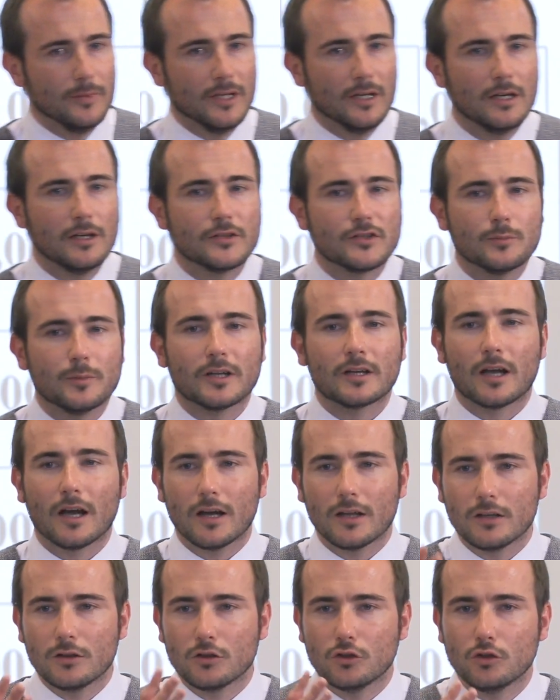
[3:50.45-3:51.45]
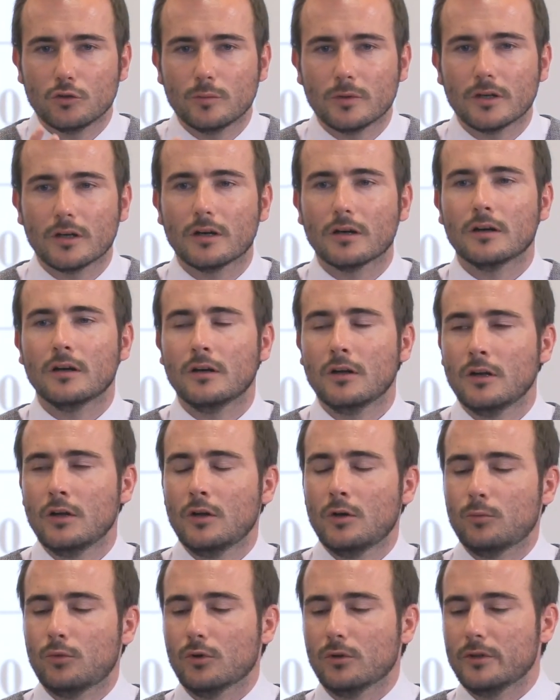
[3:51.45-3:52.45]
Ja? Also man kann über
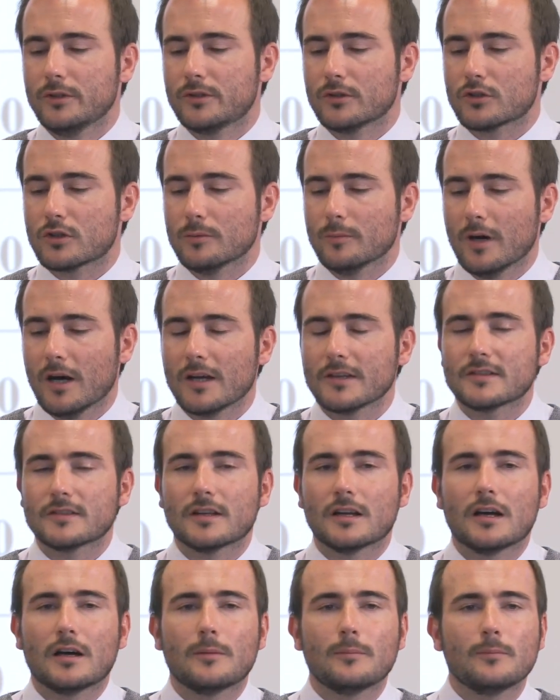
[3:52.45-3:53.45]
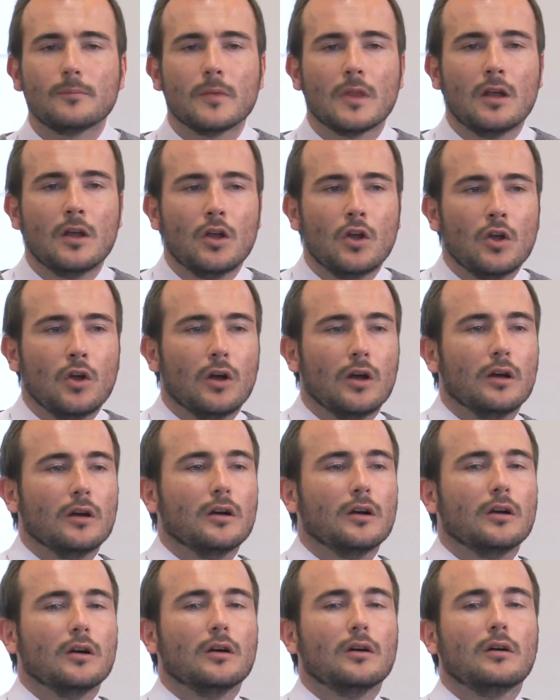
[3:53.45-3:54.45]
politische Maßnahmen
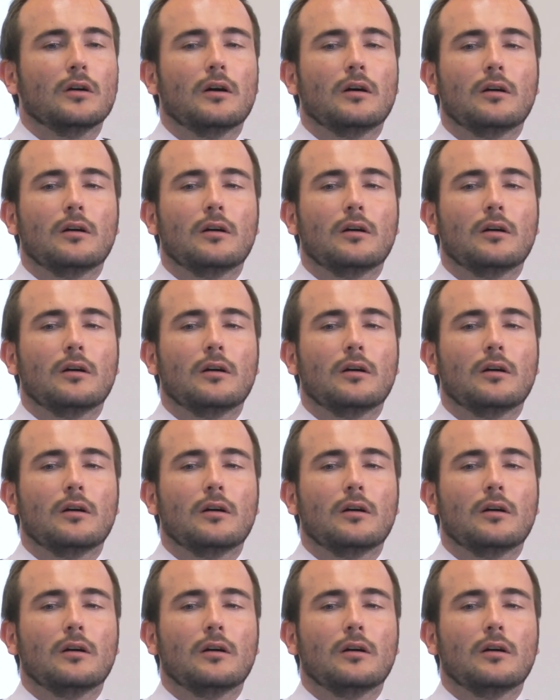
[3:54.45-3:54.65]
äh,